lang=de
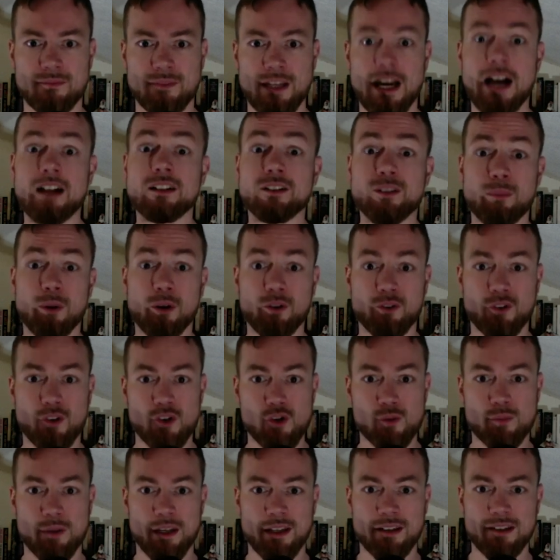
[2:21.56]
Alter Boxer,
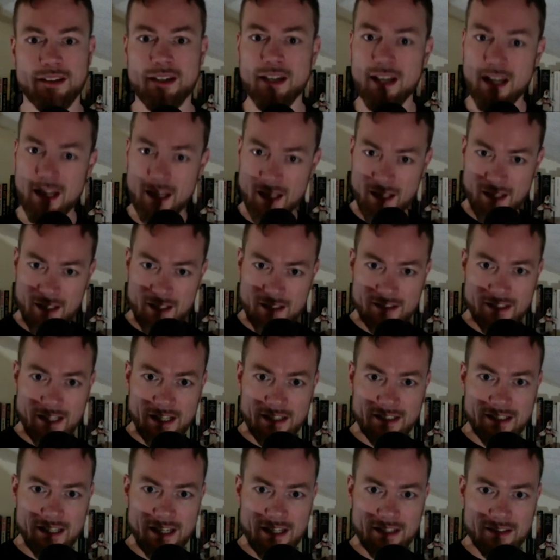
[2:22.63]
sprich.
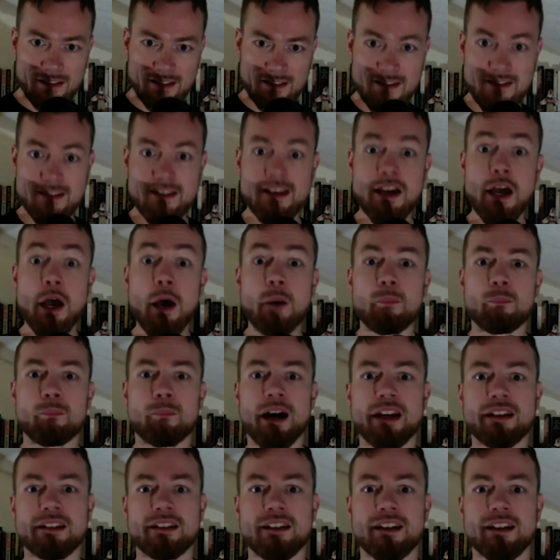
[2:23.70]
Dein Herz,
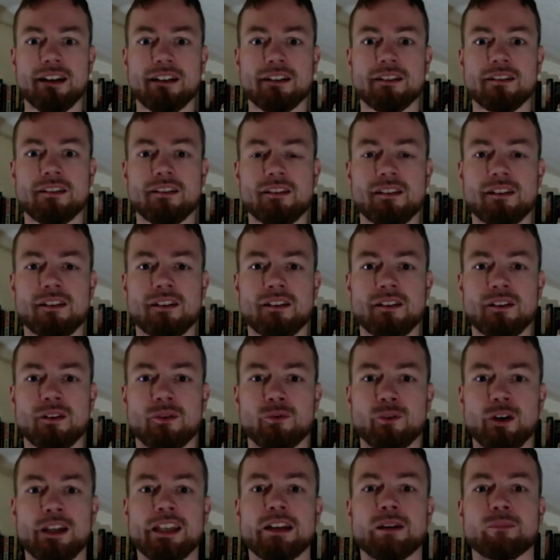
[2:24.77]
mein Herz.
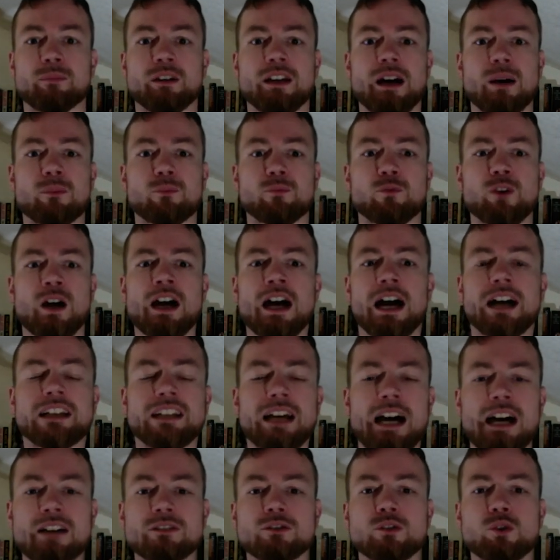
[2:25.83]
Vor jedem Kampf
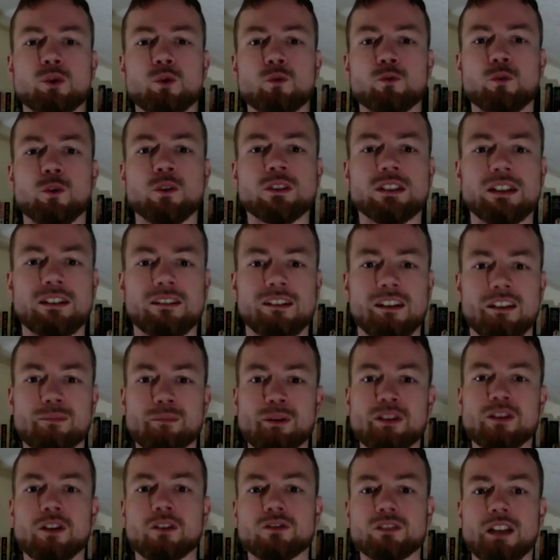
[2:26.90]
eine Anrufung dieses
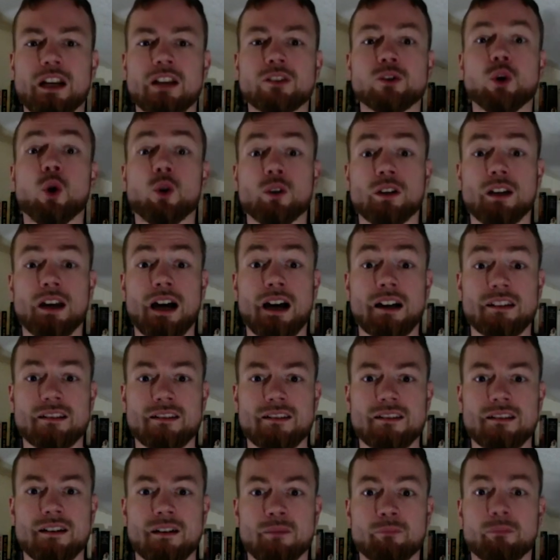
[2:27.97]
besonderen
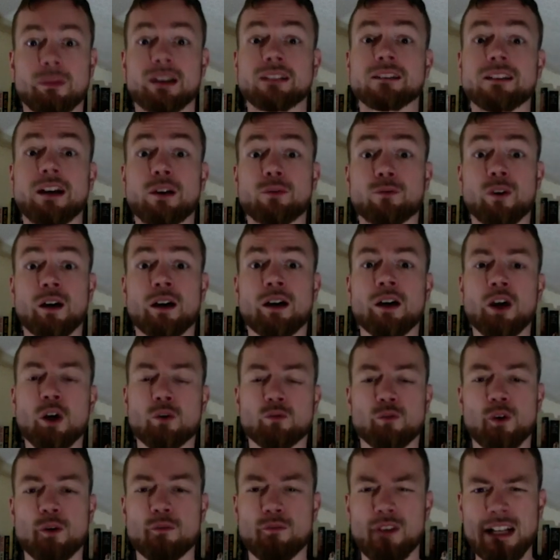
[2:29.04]
Organs. Metapher
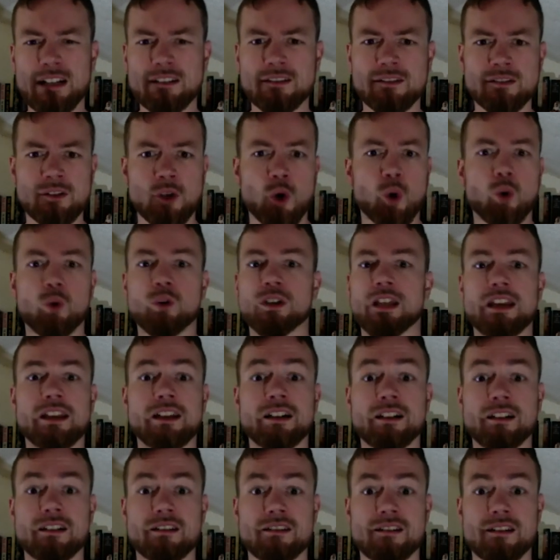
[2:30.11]
für Willen oder
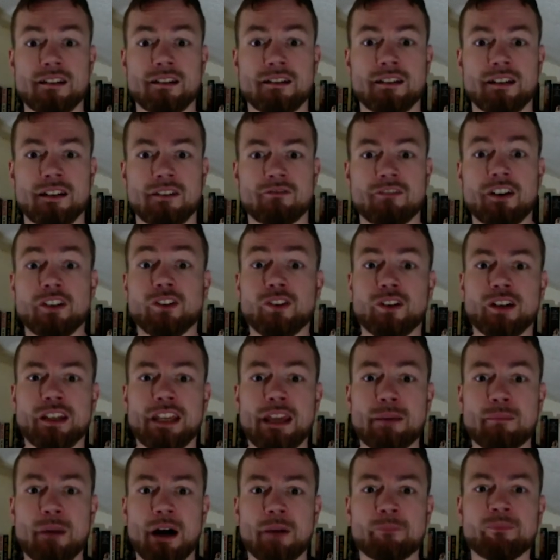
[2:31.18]
Irrsinn. Was auch
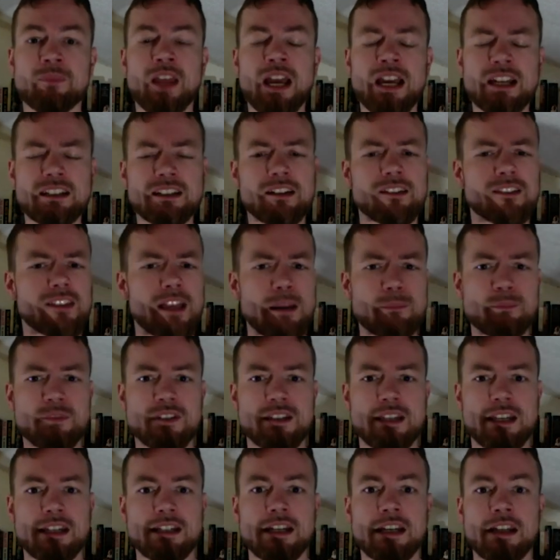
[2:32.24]
immer dich selbst
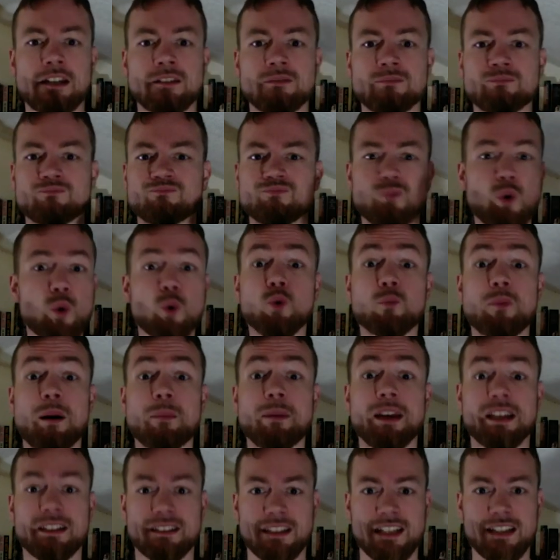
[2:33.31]
gegen einen
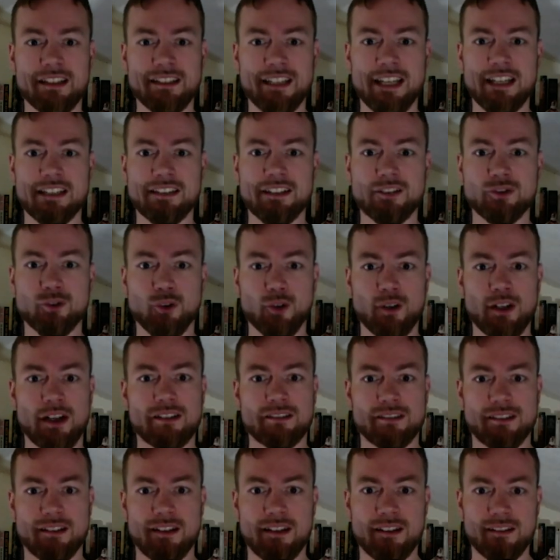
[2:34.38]
übermächtigen Gegner
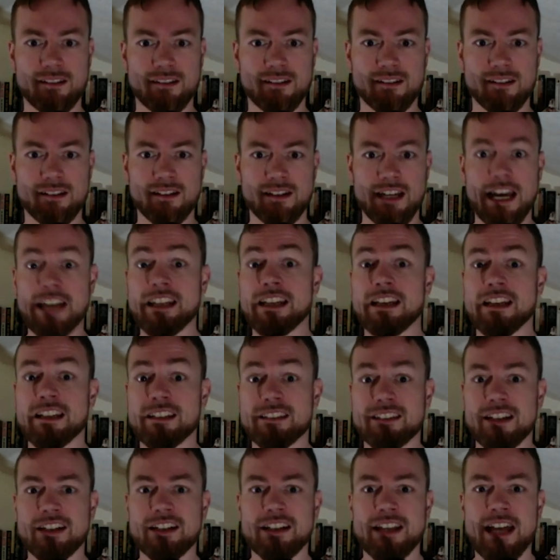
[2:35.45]
durchhalten lässt. Eine
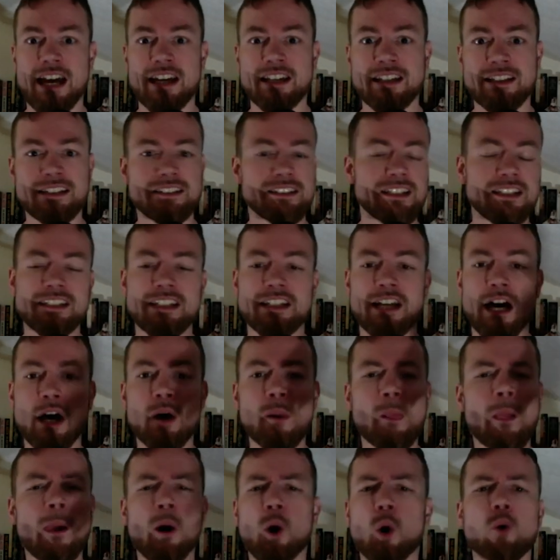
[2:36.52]
Litanei, die in jeder
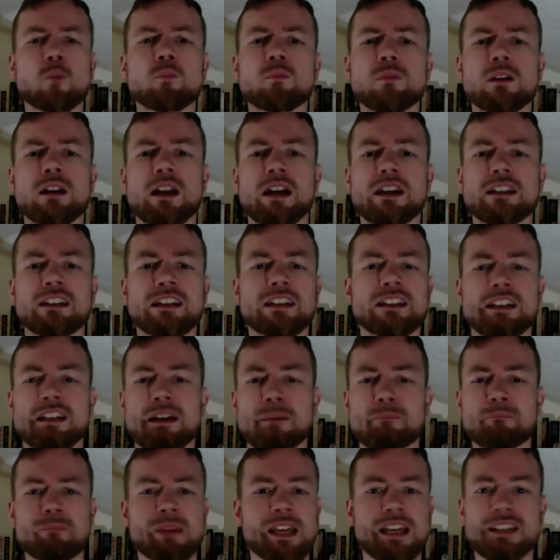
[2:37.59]
Umkleide, jeder
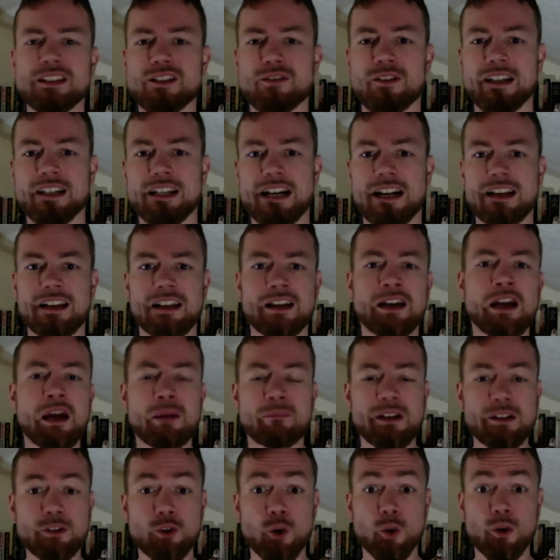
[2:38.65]
Mehrzweckhalle
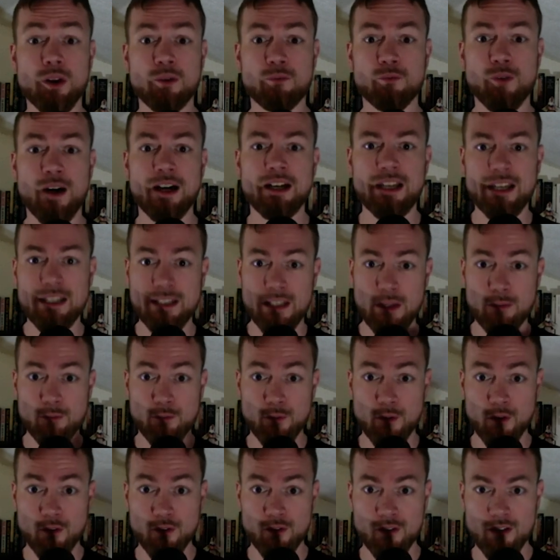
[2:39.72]
millionenfach
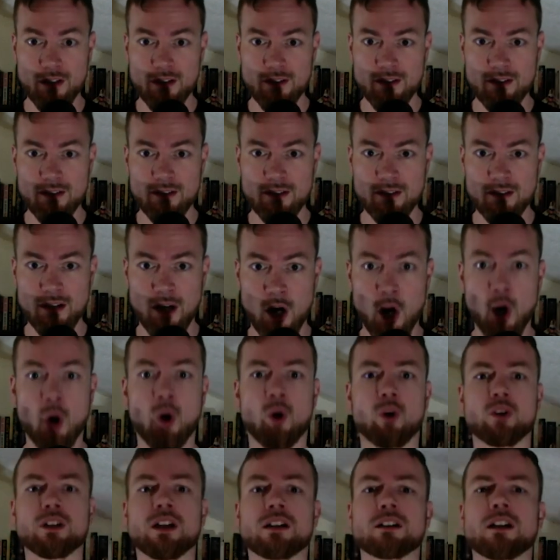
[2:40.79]
geflüstert
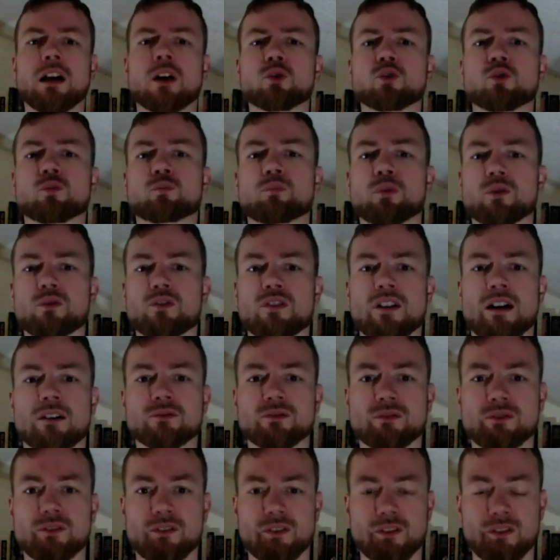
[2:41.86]
oder
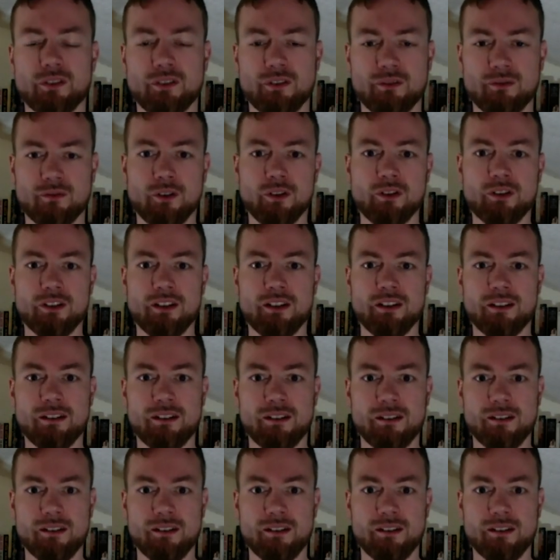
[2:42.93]
rausposaunt wurde